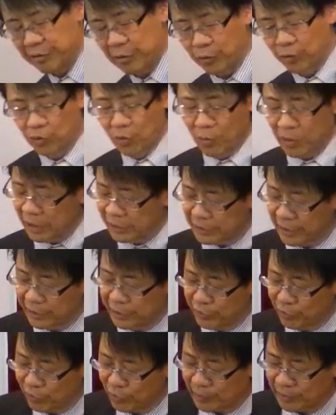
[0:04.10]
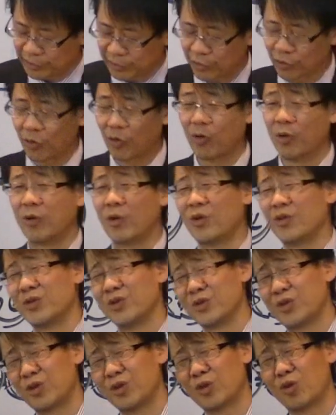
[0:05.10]
には子供が3人おりますけど
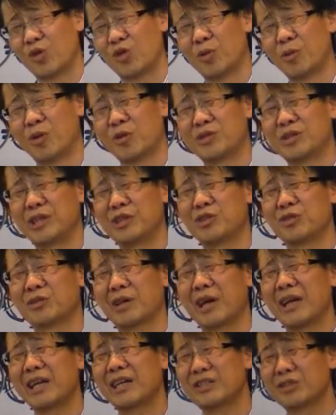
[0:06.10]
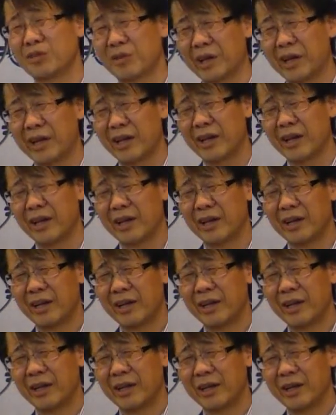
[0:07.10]
本当に子供の成長って早いですよね
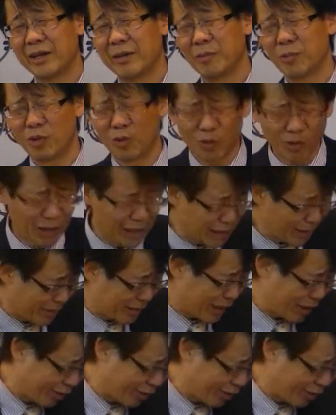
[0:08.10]
もうこの間ま